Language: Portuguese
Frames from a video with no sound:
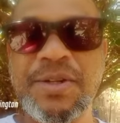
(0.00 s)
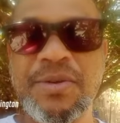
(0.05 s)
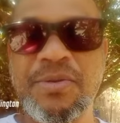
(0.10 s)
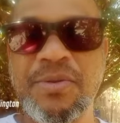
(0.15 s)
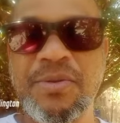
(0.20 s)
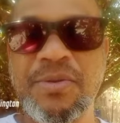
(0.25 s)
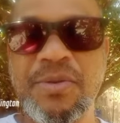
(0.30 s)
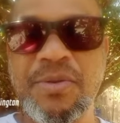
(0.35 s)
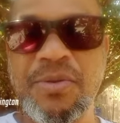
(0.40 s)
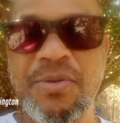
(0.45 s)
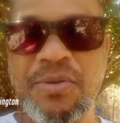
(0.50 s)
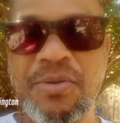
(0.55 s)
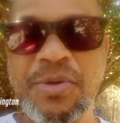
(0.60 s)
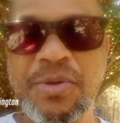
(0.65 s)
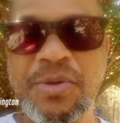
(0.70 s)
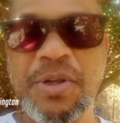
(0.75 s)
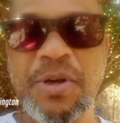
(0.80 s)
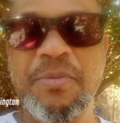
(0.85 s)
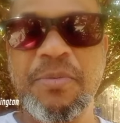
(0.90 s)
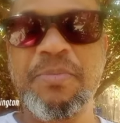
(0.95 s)
com o
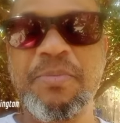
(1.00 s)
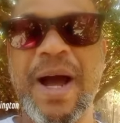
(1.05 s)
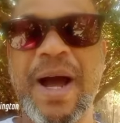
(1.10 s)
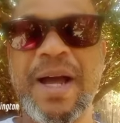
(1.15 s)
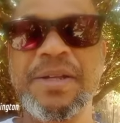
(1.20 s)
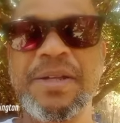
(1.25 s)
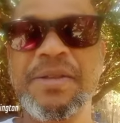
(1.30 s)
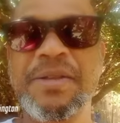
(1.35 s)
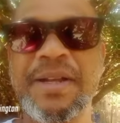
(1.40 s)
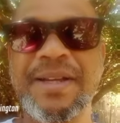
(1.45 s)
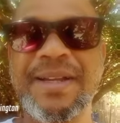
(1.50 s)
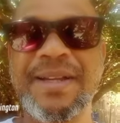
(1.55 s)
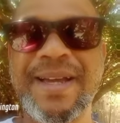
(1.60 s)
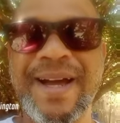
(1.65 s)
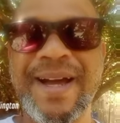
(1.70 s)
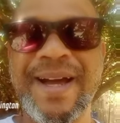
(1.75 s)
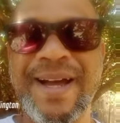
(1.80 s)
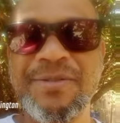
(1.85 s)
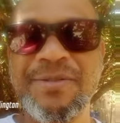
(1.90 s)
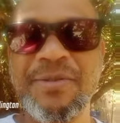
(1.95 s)
seu país
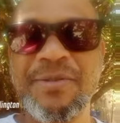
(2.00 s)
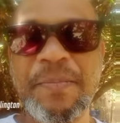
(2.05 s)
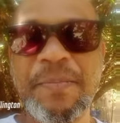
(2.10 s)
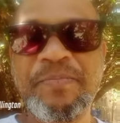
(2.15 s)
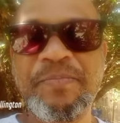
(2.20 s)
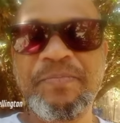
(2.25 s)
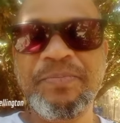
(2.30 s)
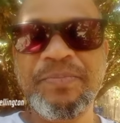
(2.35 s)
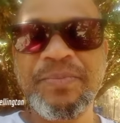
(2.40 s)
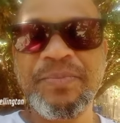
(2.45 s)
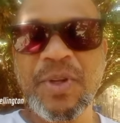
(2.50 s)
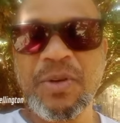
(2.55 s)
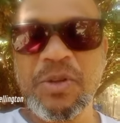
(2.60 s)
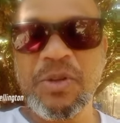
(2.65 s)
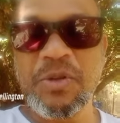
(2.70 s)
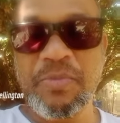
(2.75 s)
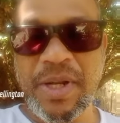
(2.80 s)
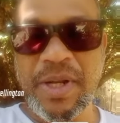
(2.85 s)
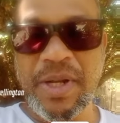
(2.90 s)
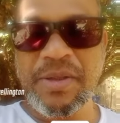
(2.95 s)
aliado,
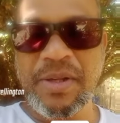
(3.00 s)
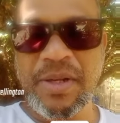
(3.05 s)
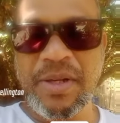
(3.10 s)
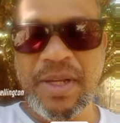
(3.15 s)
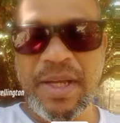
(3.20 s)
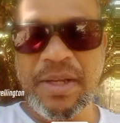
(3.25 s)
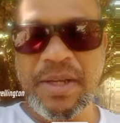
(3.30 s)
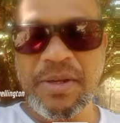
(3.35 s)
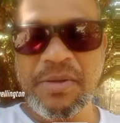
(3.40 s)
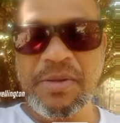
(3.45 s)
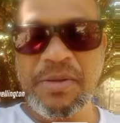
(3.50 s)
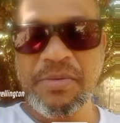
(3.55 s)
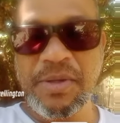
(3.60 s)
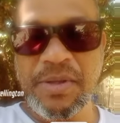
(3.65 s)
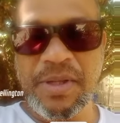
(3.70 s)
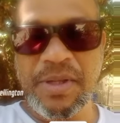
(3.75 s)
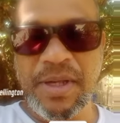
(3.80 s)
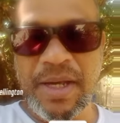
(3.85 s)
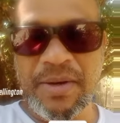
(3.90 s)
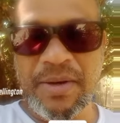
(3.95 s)
os brasileiros
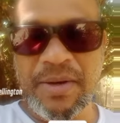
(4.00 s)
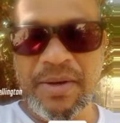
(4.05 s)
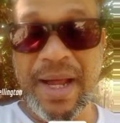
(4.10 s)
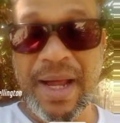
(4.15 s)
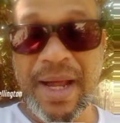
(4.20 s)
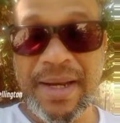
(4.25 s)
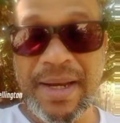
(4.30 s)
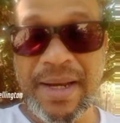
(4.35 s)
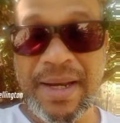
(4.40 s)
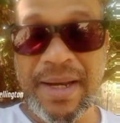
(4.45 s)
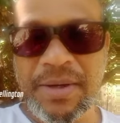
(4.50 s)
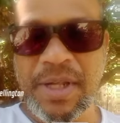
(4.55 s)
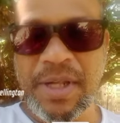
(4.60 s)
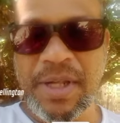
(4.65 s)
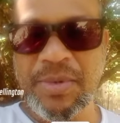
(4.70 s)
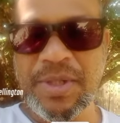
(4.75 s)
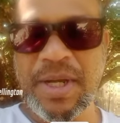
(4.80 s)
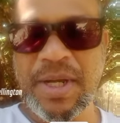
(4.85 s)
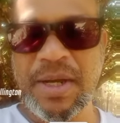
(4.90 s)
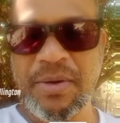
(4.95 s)
fizeram a lei
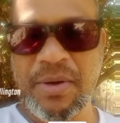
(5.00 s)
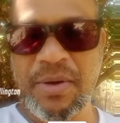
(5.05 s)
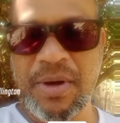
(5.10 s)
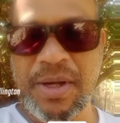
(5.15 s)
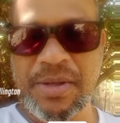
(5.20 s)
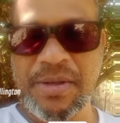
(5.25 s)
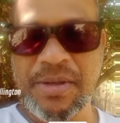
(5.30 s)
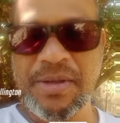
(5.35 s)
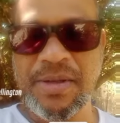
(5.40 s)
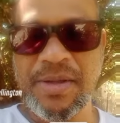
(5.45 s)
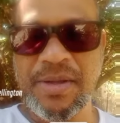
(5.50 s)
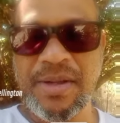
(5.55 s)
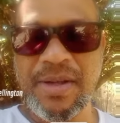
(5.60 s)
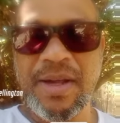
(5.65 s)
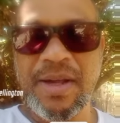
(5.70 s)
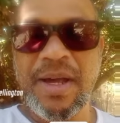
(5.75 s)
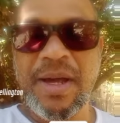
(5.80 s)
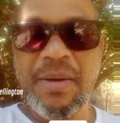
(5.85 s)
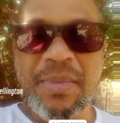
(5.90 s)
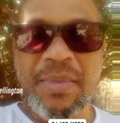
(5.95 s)
Eusébio de Queiroz.
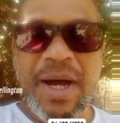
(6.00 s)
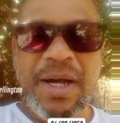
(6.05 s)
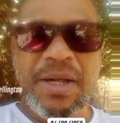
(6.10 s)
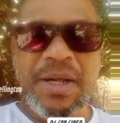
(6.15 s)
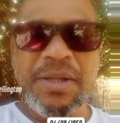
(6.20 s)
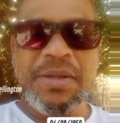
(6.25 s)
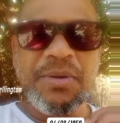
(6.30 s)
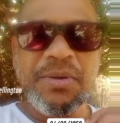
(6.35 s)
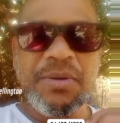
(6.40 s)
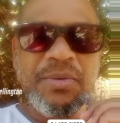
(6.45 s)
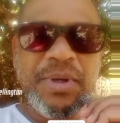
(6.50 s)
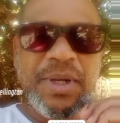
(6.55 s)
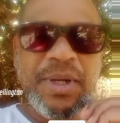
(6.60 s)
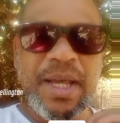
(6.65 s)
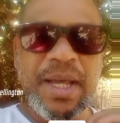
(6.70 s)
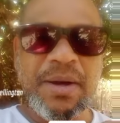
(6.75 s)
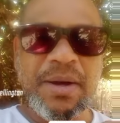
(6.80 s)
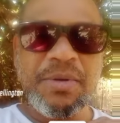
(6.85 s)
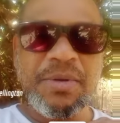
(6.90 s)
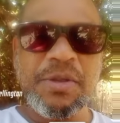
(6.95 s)
Mas um
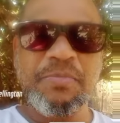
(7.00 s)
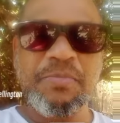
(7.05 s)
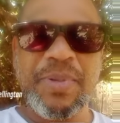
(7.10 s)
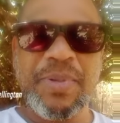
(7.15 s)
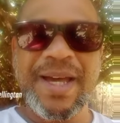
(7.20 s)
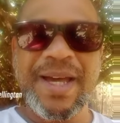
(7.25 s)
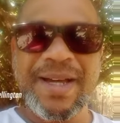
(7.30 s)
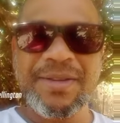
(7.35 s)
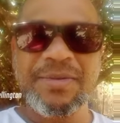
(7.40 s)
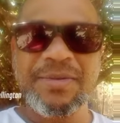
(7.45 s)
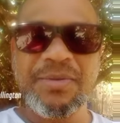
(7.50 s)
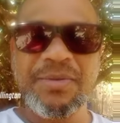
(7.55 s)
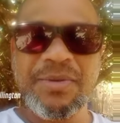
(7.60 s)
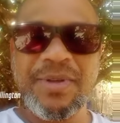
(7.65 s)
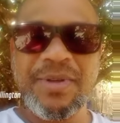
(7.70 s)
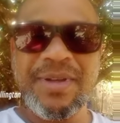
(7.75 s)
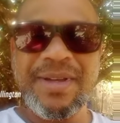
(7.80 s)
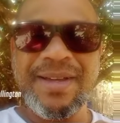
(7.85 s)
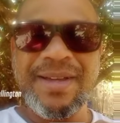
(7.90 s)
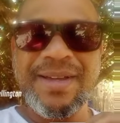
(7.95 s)
negro esperto,
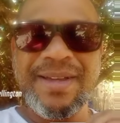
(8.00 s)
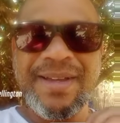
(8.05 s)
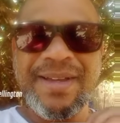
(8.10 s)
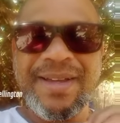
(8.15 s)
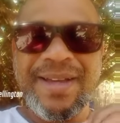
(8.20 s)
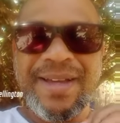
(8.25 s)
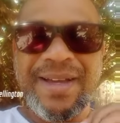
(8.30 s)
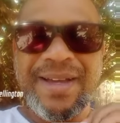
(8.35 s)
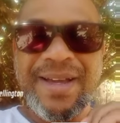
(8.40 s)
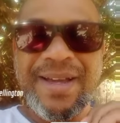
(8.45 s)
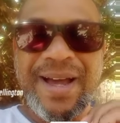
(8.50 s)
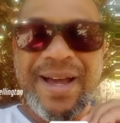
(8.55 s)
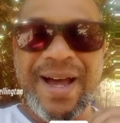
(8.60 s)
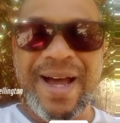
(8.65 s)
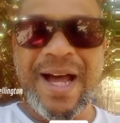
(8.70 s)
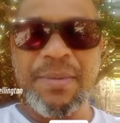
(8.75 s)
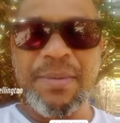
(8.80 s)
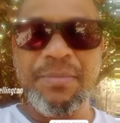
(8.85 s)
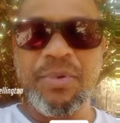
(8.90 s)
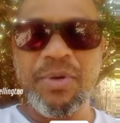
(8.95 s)

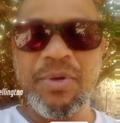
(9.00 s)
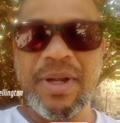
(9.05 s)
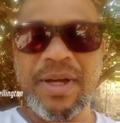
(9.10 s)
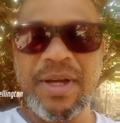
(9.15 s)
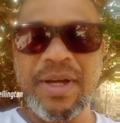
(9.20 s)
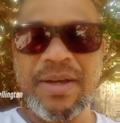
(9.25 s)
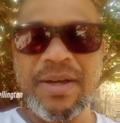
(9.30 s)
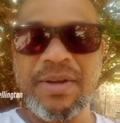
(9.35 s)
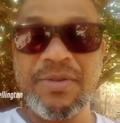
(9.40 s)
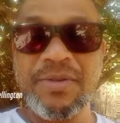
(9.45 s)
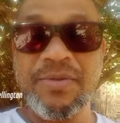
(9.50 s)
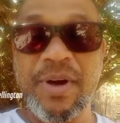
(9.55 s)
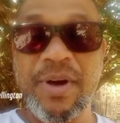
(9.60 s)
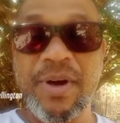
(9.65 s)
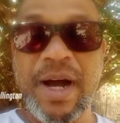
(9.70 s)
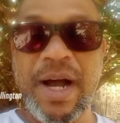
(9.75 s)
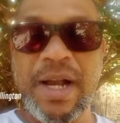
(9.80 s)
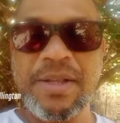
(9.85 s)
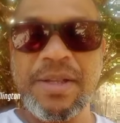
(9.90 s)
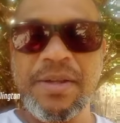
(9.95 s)
Rábula, que era o
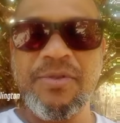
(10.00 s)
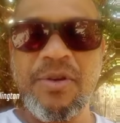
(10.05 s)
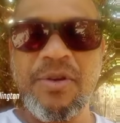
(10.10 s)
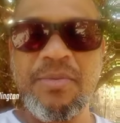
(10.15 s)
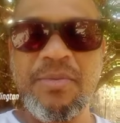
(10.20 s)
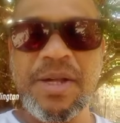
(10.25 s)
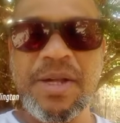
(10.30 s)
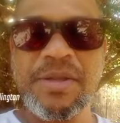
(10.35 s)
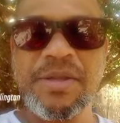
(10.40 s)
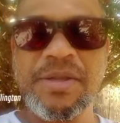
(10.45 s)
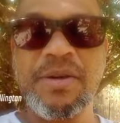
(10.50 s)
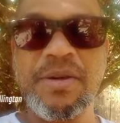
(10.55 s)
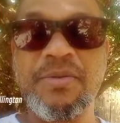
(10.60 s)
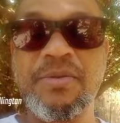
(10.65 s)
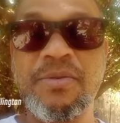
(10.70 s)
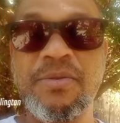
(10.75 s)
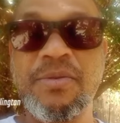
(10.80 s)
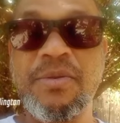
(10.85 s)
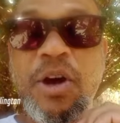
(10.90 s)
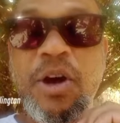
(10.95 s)
advogado sem formação,
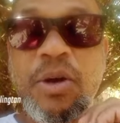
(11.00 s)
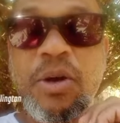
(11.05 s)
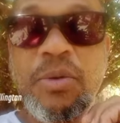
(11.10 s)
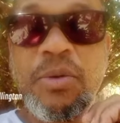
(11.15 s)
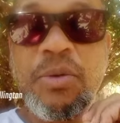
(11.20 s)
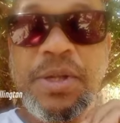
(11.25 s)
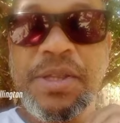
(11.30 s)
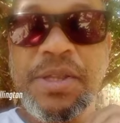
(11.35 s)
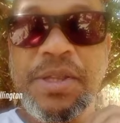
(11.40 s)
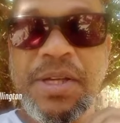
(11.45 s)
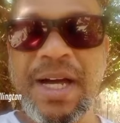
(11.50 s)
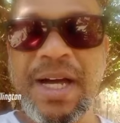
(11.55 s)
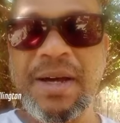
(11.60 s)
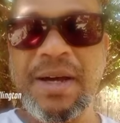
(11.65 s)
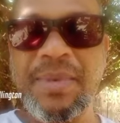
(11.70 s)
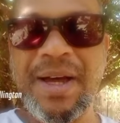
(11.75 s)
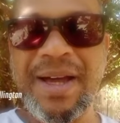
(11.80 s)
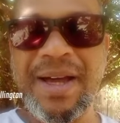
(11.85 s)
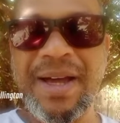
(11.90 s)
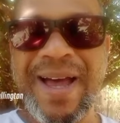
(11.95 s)
Luiz
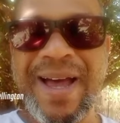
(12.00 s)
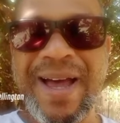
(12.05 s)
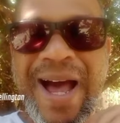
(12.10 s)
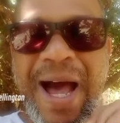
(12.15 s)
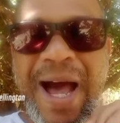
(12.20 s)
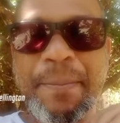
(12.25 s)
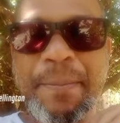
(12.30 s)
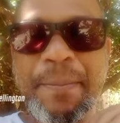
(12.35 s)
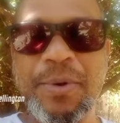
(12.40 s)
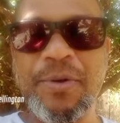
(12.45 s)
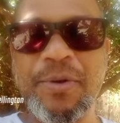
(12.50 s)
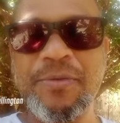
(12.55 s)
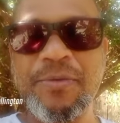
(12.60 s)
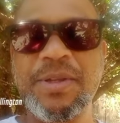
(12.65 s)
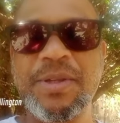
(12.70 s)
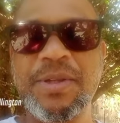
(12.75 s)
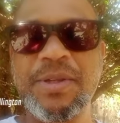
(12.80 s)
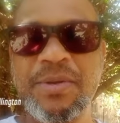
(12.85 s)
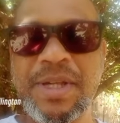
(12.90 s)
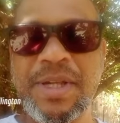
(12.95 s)
Gama,
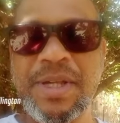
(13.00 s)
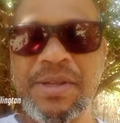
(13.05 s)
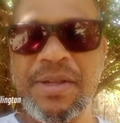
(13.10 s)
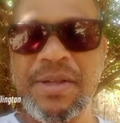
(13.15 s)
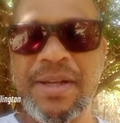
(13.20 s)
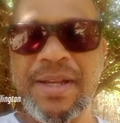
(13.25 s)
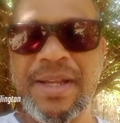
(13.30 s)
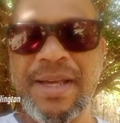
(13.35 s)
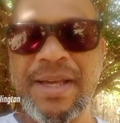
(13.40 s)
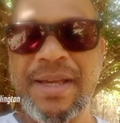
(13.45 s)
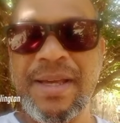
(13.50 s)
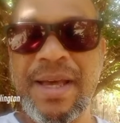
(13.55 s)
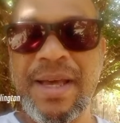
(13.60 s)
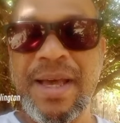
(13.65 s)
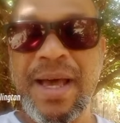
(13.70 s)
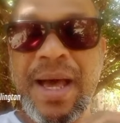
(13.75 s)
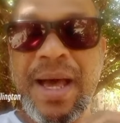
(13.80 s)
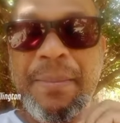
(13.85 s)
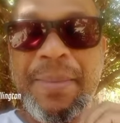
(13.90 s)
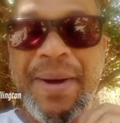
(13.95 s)
aproveitou dessa lei
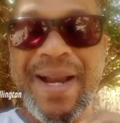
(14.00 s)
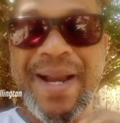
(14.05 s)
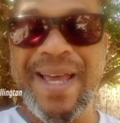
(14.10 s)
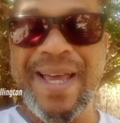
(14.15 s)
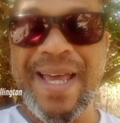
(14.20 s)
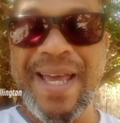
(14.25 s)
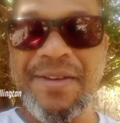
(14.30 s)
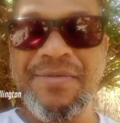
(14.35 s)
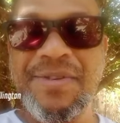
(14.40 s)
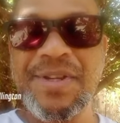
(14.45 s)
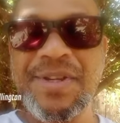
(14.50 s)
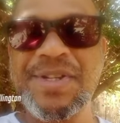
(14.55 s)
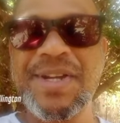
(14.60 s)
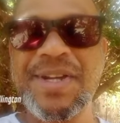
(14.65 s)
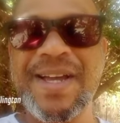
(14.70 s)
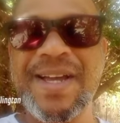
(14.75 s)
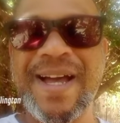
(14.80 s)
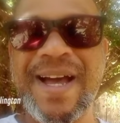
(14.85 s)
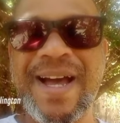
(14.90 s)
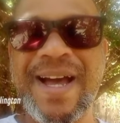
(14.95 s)
para
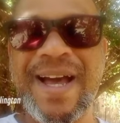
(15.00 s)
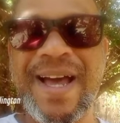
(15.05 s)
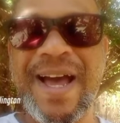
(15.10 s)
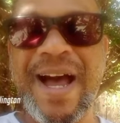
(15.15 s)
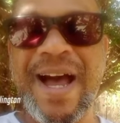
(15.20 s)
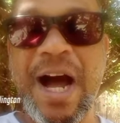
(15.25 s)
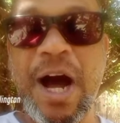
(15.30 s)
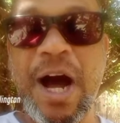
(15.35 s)
reivindicar a